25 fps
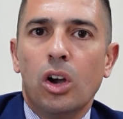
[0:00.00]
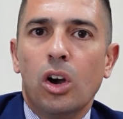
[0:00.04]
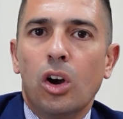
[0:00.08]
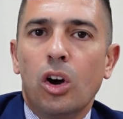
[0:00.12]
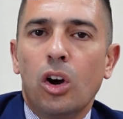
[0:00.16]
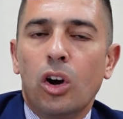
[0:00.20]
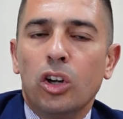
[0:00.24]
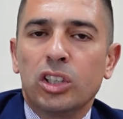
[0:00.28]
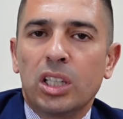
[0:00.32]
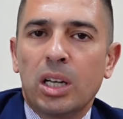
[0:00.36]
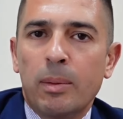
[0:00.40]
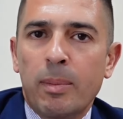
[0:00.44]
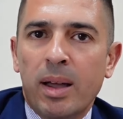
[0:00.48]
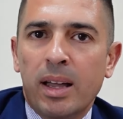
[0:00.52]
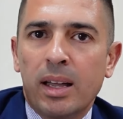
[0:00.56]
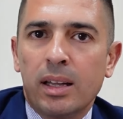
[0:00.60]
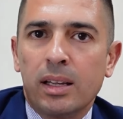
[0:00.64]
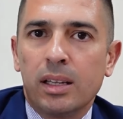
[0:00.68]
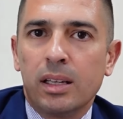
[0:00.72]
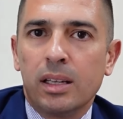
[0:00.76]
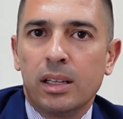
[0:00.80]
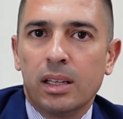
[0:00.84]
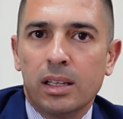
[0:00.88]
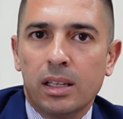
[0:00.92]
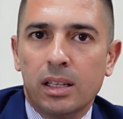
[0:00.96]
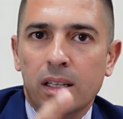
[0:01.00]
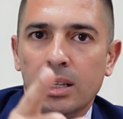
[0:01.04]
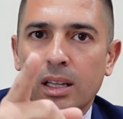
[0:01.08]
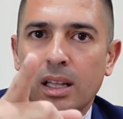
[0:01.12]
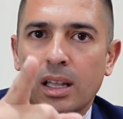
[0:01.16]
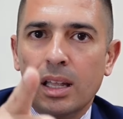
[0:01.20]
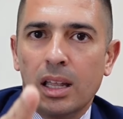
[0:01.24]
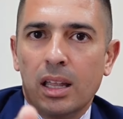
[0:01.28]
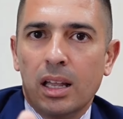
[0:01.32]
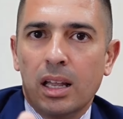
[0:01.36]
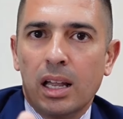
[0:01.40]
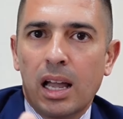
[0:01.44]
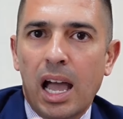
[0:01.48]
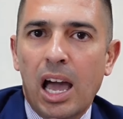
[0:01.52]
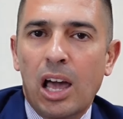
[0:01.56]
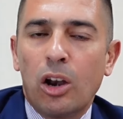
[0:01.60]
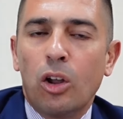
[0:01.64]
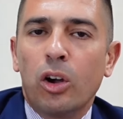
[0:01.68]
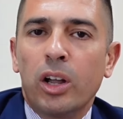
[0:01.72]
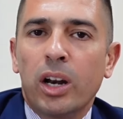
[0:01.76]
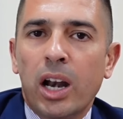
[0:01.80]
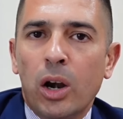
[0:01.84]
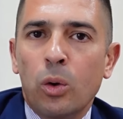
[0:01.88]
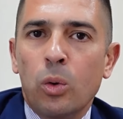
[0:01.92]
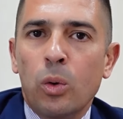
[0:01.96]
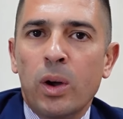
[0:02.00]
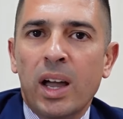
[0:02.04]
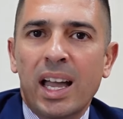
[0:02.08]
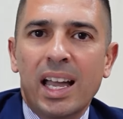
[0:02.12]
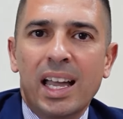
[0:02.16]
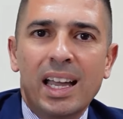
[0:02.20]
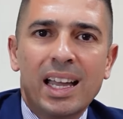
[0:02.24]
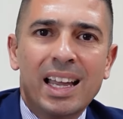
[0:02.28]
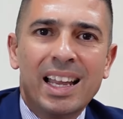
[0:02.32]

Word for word: otra más. A los granujas,